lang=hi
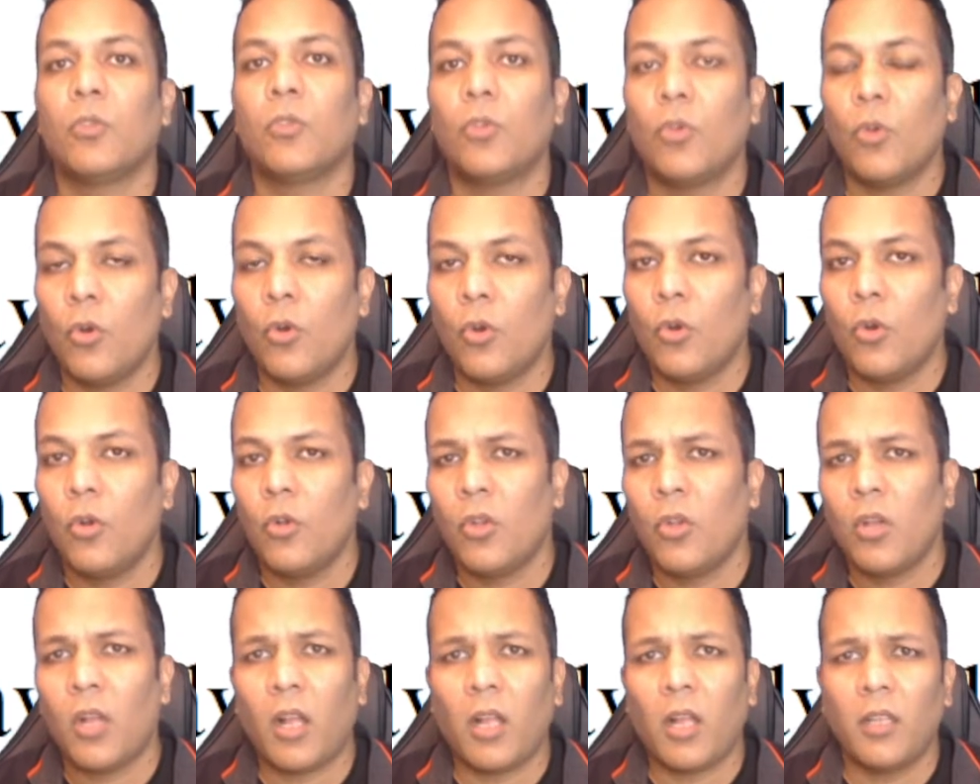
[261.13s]
तो
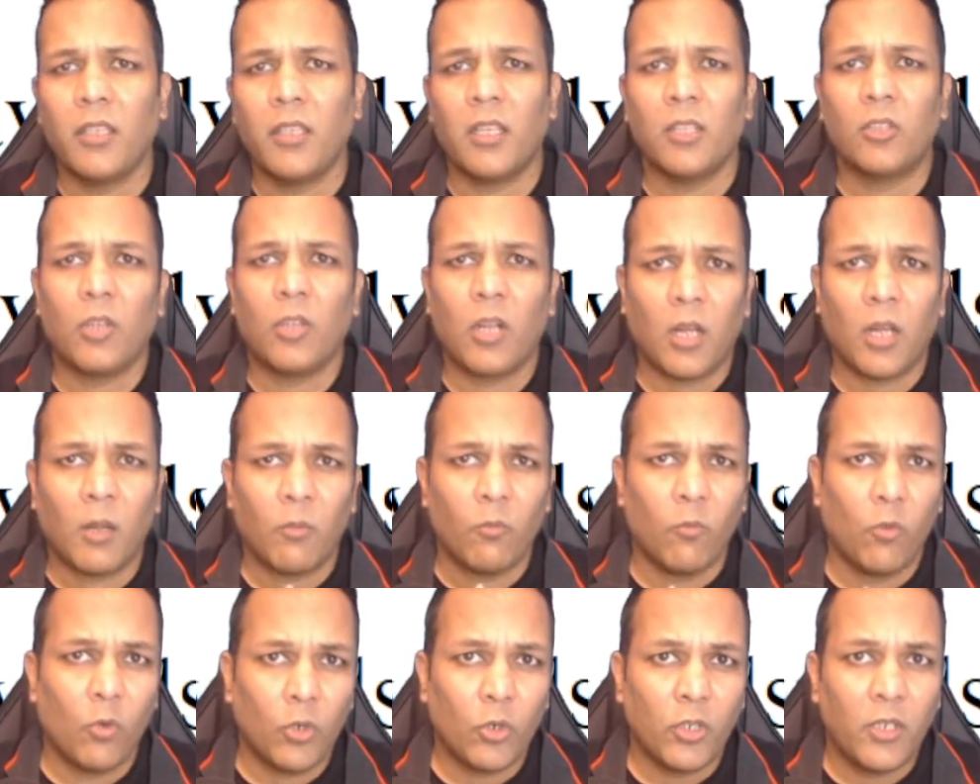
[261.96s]
या तो आप
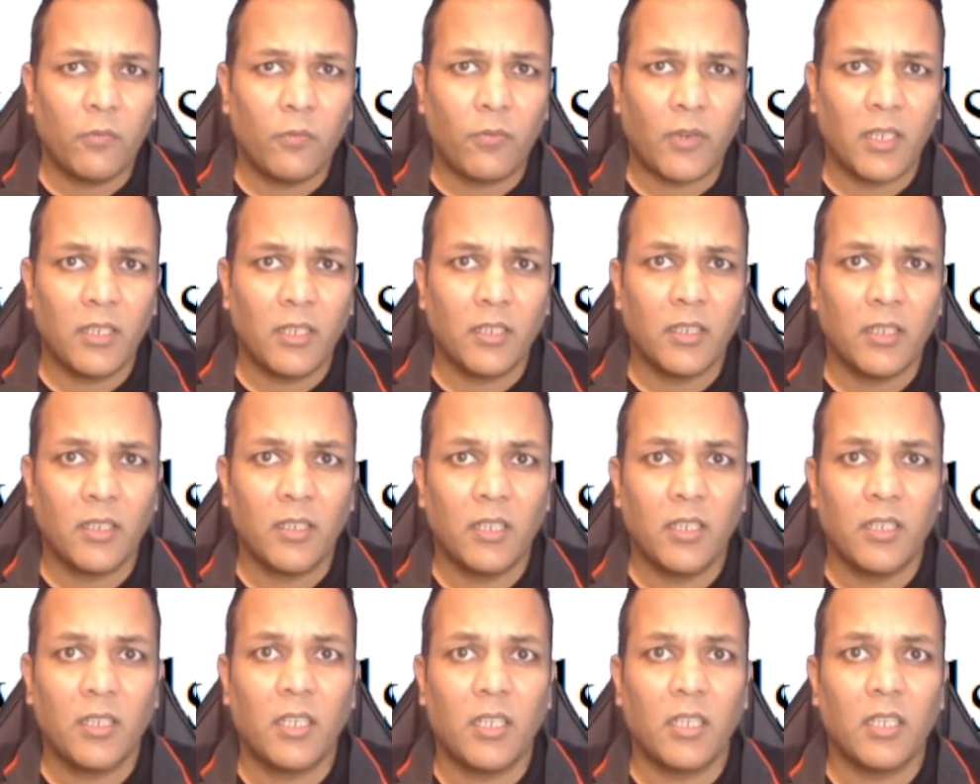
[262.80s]
वो डिफाइन कर
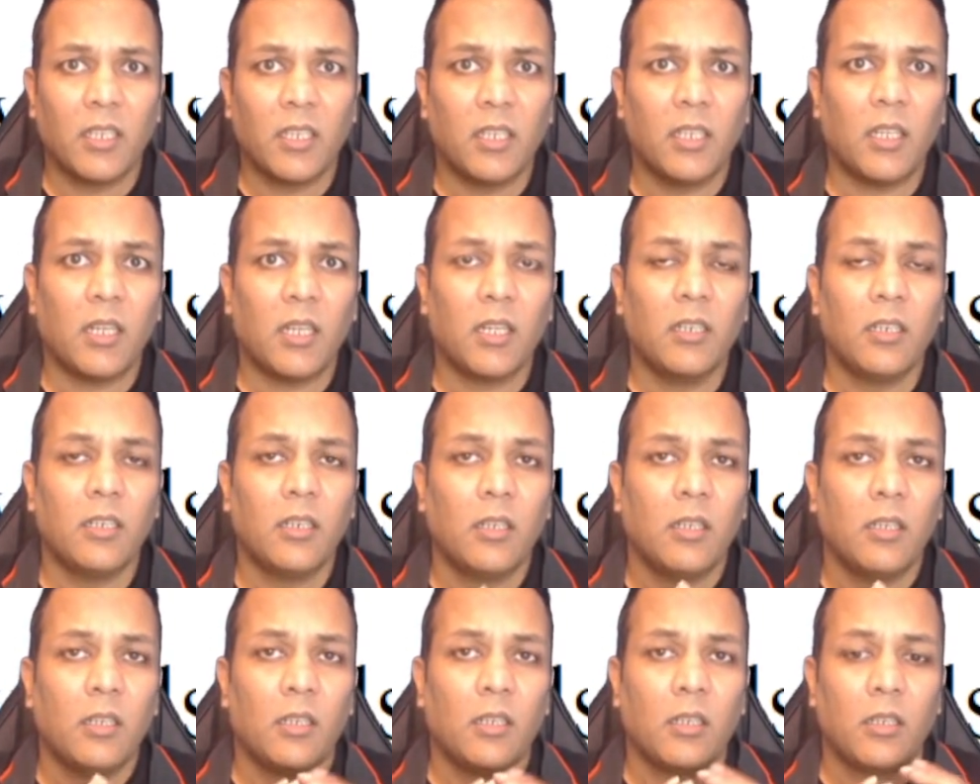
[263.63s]
देते हैं कि
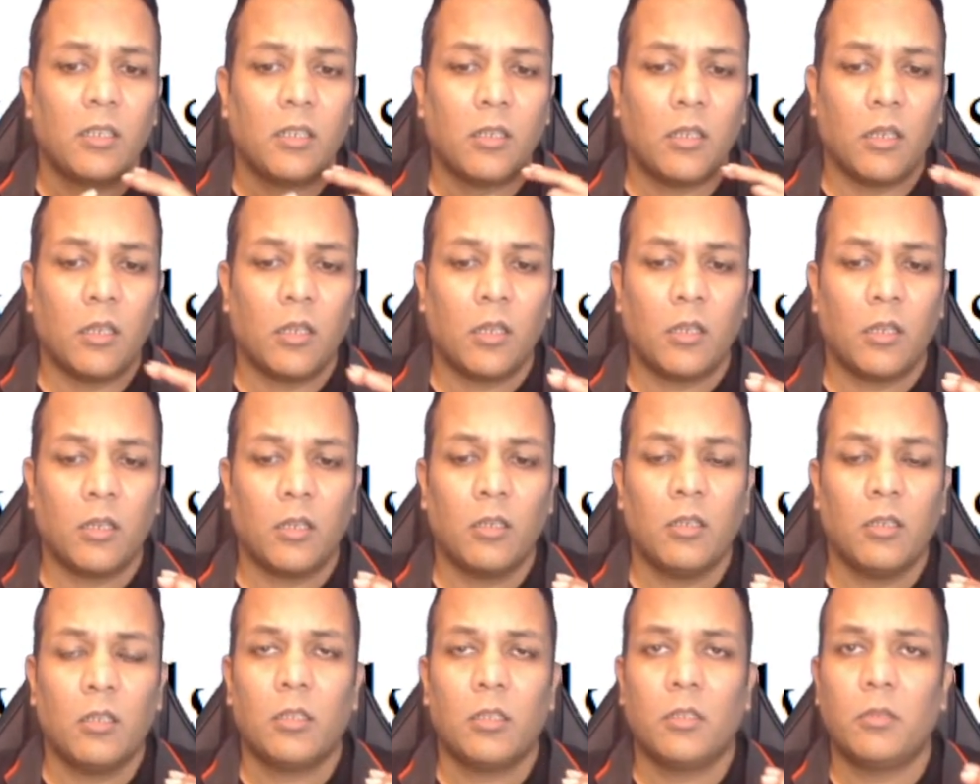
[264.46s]

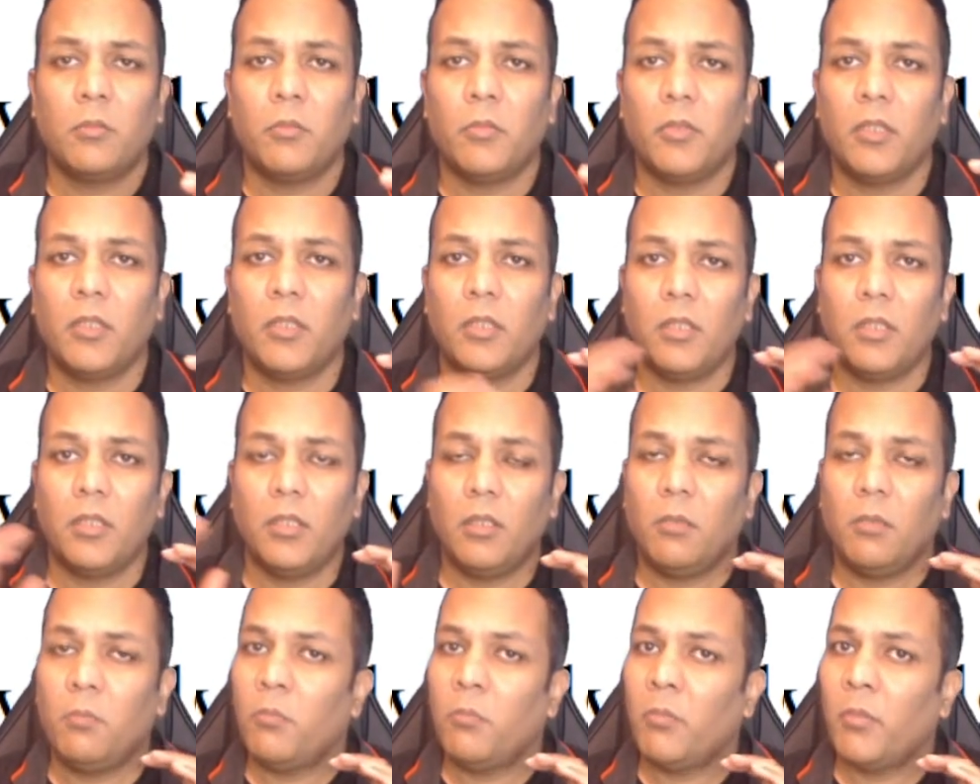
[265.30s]
यार
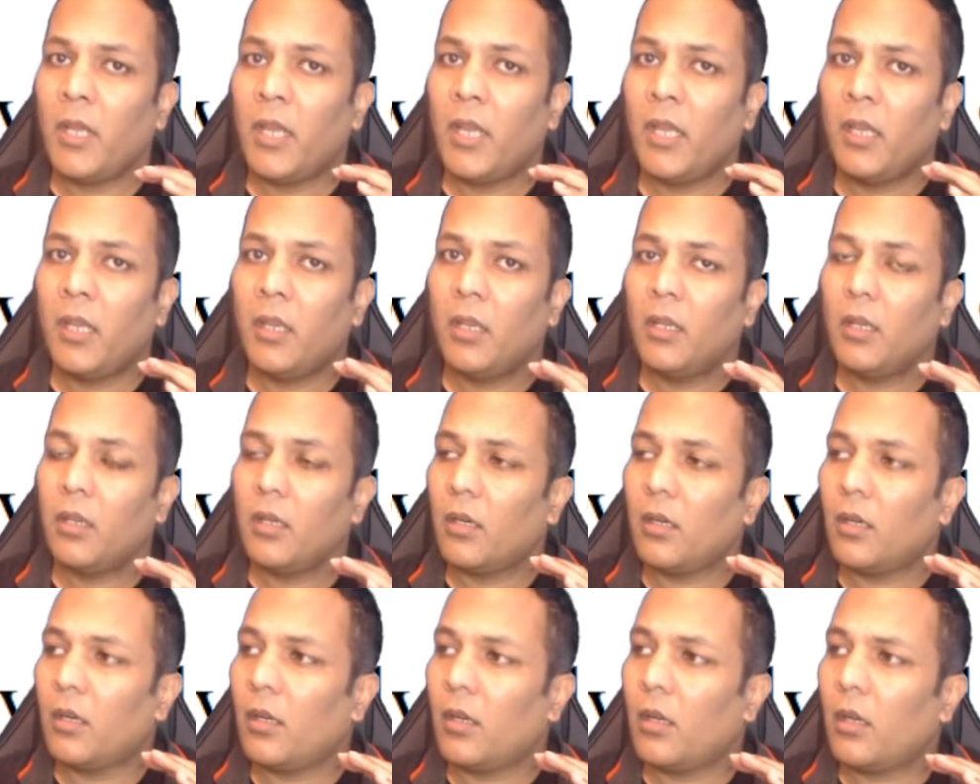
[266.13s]
मैं
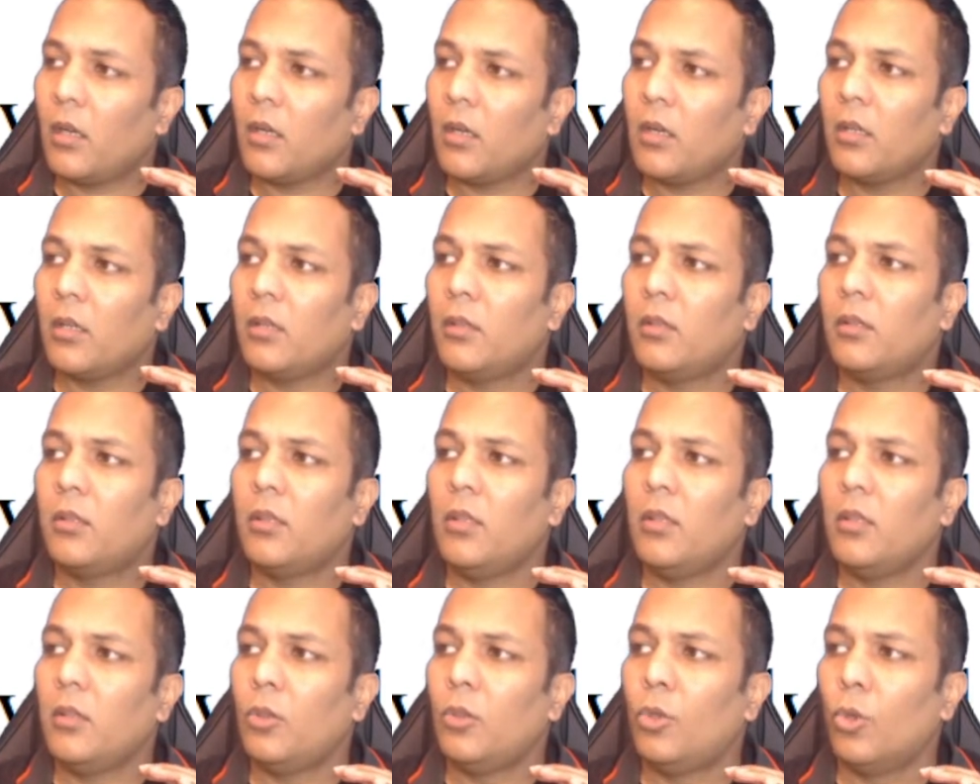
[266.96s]
अगर
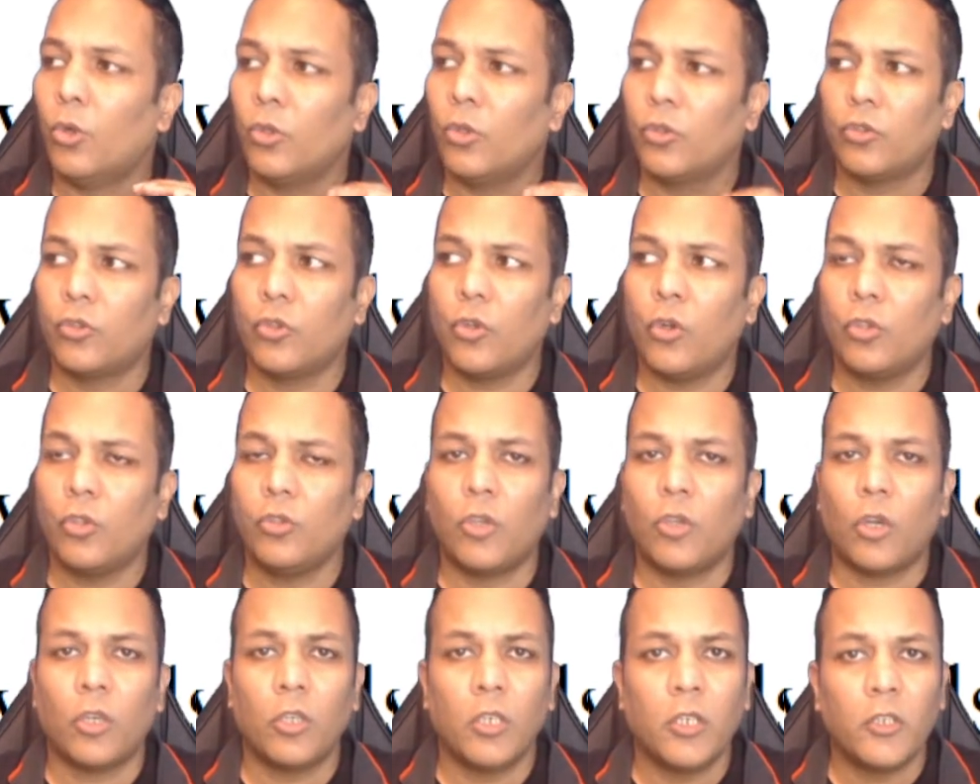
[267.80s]
200
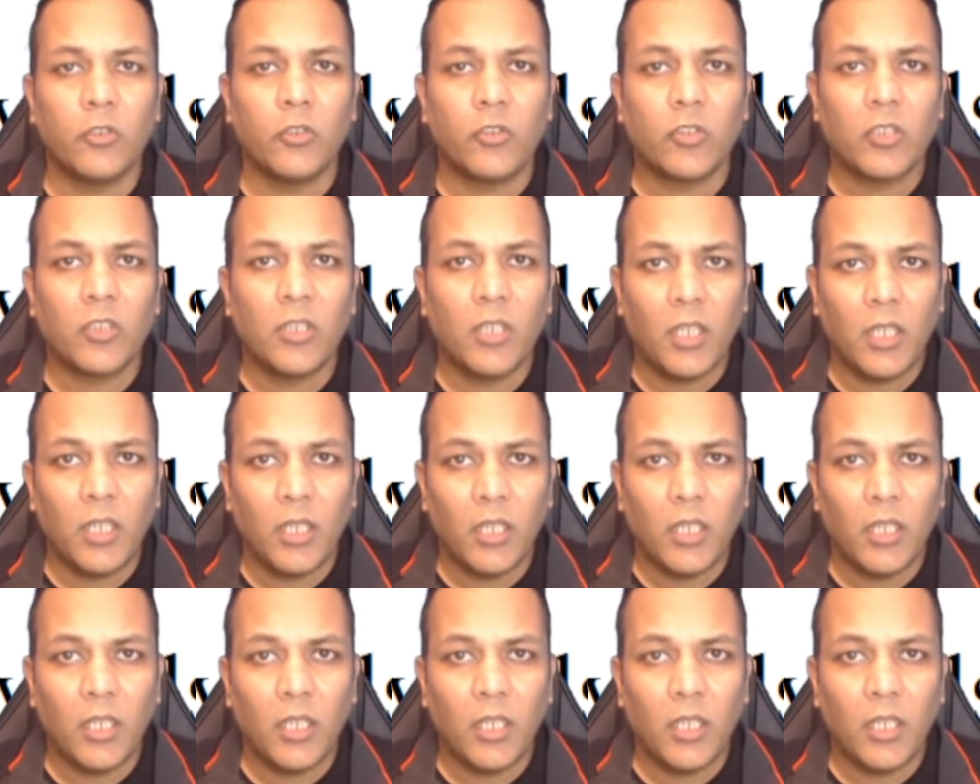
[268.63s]
डॉलर्स की